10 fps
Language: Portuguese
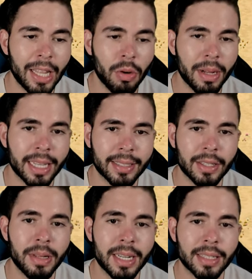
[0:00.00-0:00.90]
cada uma
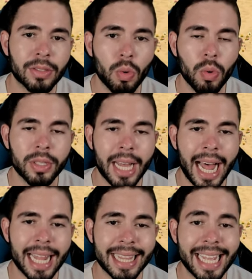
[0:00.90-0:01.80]
dessas minas usa
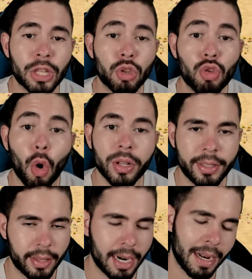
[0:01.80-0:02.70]
até
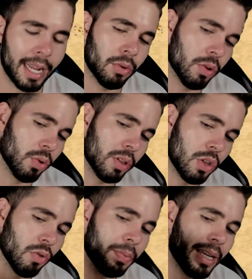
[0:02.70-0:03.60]
12 trabalhadores, ou
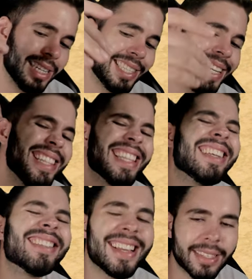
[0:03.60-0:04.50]
seja, eu vou precisar de
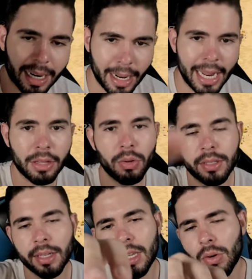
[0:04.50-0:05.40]
36
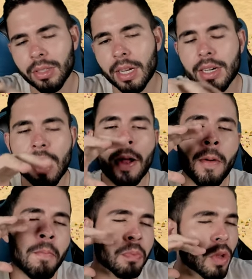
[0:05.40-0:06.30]
trabalhadores aqui, ou seja,
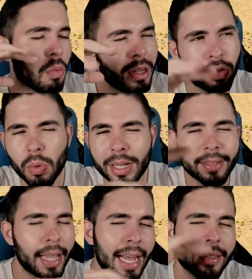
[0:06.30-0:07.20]
umas
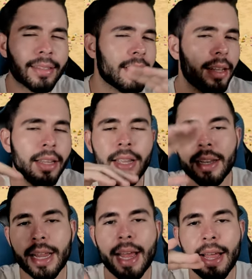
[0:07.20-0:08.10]
duas casas
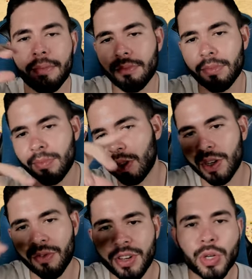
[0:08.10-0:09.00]
ali, né,
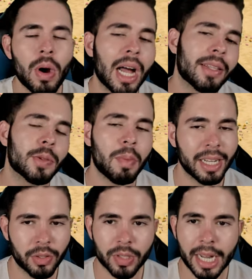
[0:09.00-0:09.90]
de 24
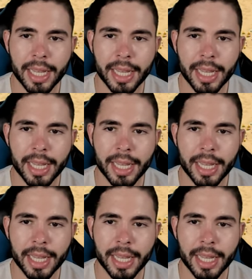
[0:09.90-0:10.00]
espaços